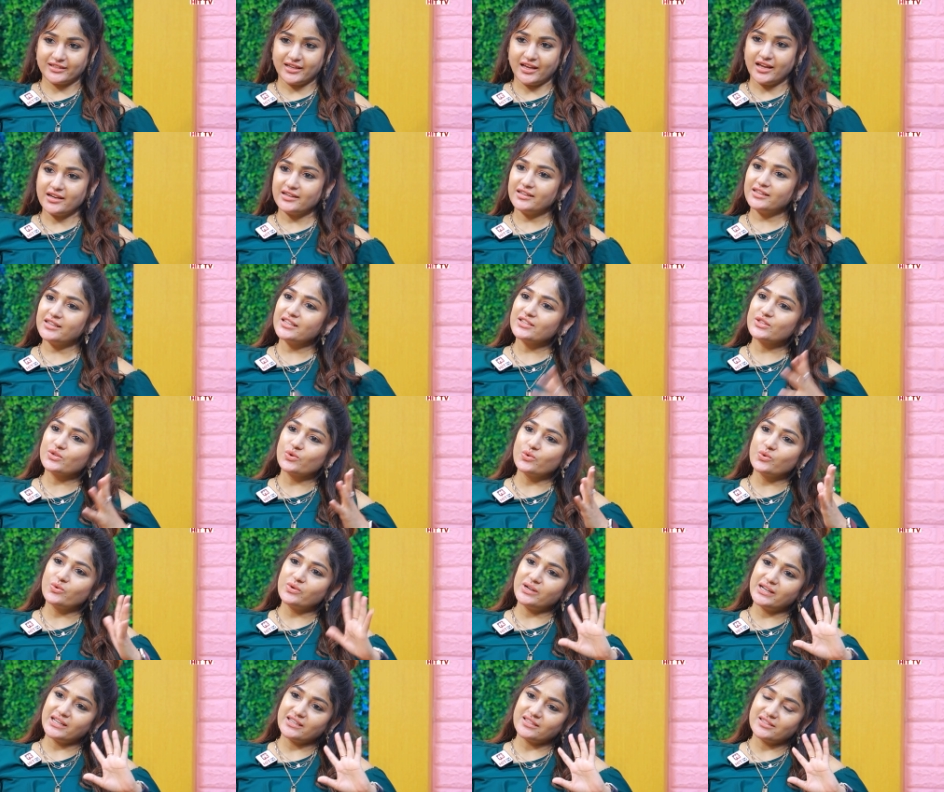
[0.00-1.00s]
అంటే నేను
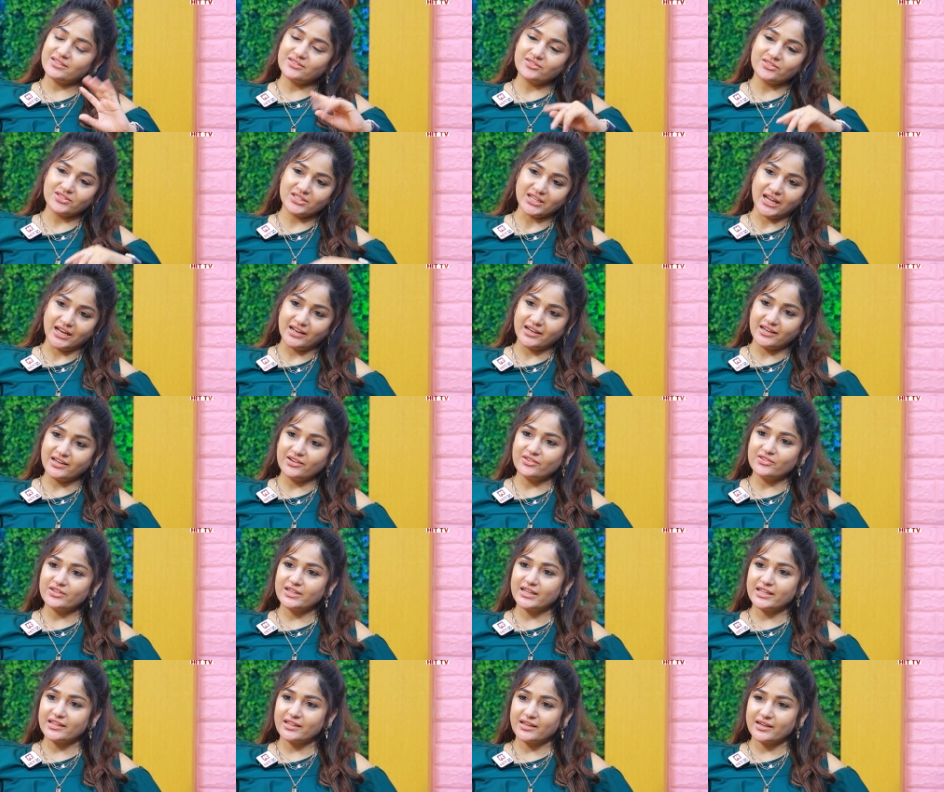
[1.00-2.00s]
స్కూల్ డేస్ నుంచి అలానే
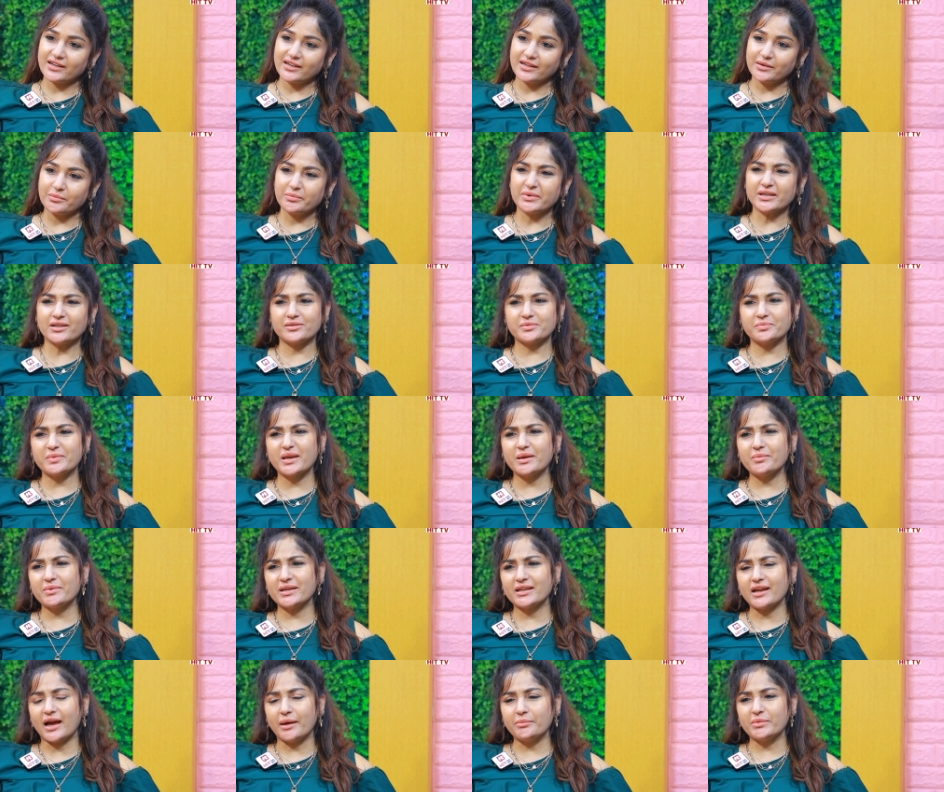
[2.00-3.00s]
ఉండేదాన్ని బికాజ్
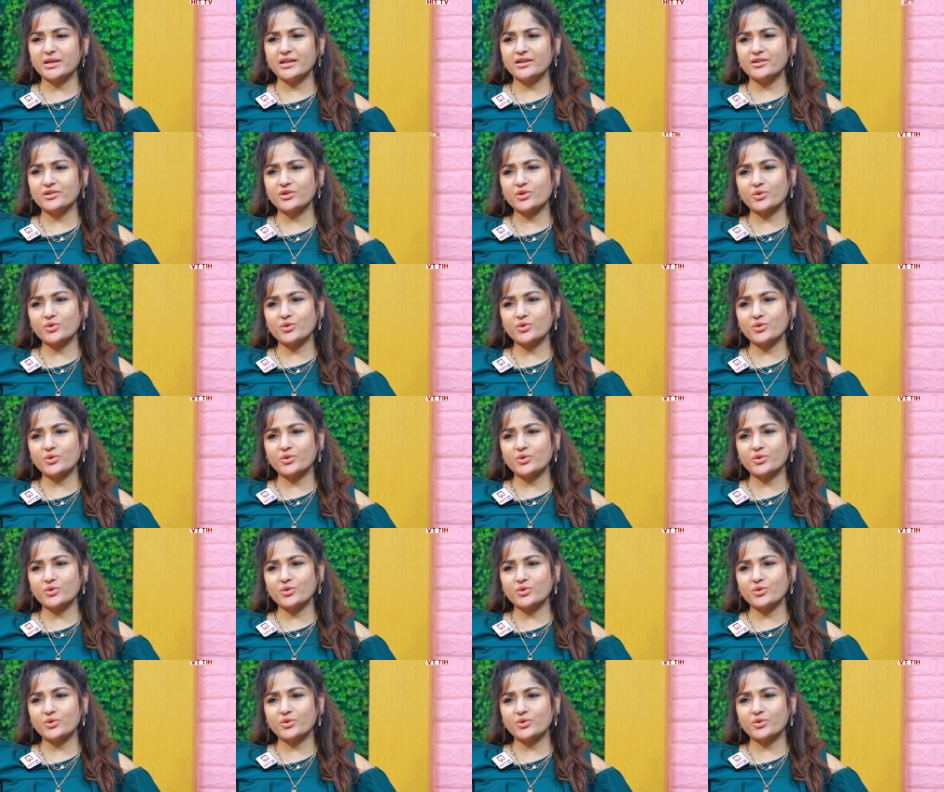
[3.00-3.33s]
మేబీ ఆమె